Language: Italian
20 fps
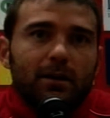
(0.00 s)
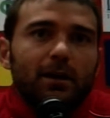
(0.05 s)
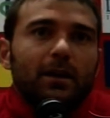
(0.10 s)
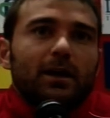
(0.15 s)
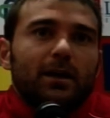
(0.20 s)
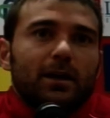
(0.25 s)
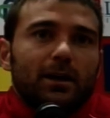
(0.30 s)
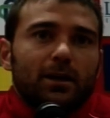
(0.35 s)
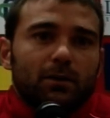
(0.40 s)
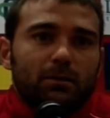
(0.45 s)

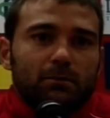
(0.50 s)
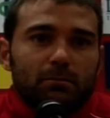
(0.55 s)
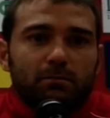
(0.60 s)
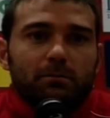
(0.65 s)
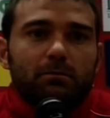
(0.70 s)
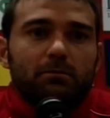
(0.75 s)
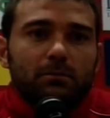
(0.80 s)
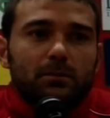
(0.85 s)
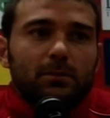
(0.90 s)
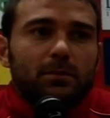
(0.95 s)
È... Eh,
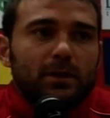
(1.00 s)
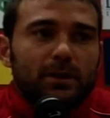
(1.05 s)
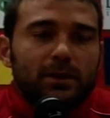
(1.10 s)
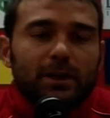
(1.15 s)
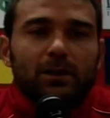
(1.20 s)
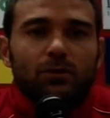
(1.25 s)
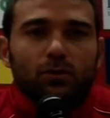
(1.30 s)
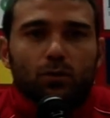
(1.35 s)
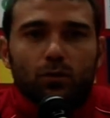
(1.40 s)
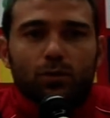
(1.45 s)

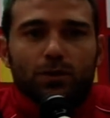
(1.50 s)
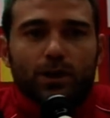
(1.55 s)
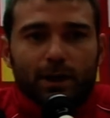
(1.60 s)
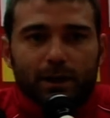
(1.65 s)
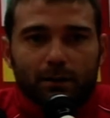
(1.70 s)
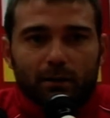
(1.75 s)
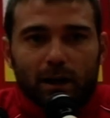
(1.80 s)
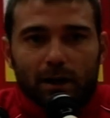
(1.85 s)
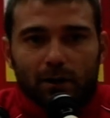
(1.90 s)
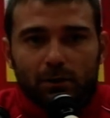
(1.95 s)
intanto lui è
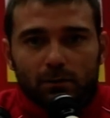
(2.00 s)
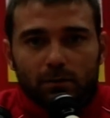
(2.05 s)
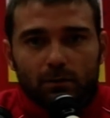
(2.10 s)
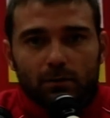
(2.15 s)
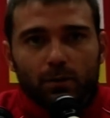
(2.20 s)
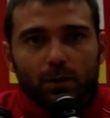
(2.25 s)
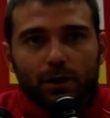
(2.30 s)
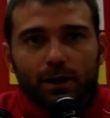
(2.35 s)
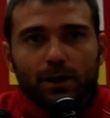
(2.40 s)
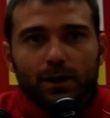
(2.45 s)
arrivato,
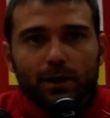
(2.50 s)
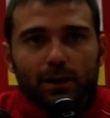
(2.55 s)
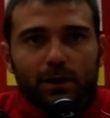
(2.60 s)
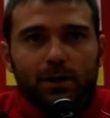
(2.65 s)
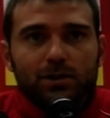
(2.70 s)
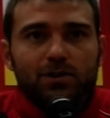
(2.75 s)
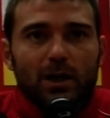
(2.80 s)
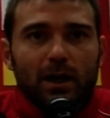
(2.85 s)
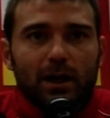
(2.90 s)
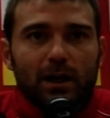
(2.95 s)

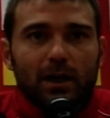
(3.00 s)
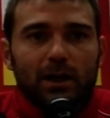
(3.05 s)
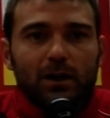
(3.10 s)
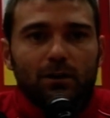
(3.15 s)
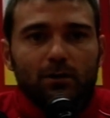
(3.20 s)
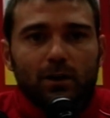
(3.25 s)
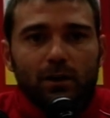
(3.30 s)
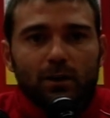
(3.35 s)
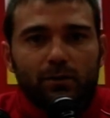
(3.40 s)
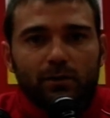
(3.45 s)
quindi già è
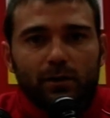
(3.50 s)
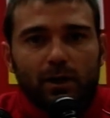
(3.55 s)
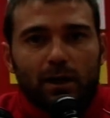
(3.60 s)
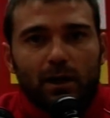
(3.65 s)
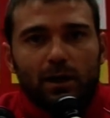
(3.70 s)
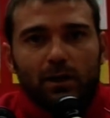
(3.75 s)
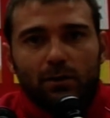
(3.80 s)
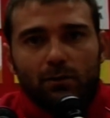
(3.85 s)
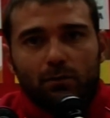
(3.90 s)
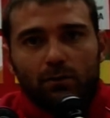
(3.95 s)
una
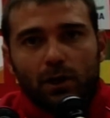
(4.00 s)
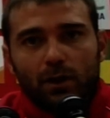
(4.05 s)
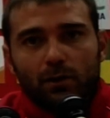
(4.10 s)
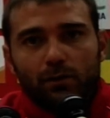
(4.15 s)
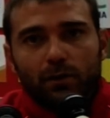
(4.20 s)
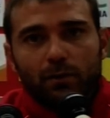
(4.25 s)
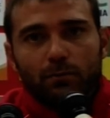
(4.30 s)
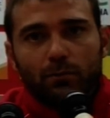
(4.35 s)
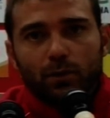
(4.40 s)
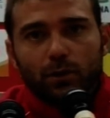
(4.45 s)
cosa in, una
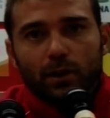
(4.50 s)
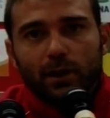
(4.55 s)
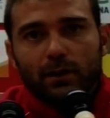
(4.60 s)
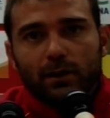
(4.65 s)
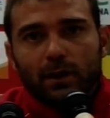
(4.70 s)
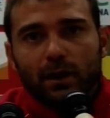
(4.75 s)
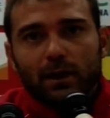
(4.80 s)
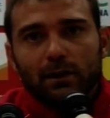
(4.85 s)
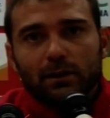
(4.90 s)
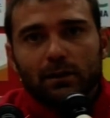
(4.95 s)
cosa in più che è
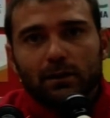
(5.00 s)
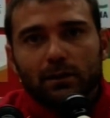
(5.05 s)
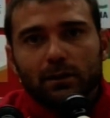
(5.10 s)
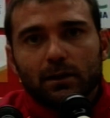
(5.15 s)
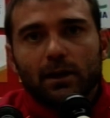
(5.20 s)
entrata.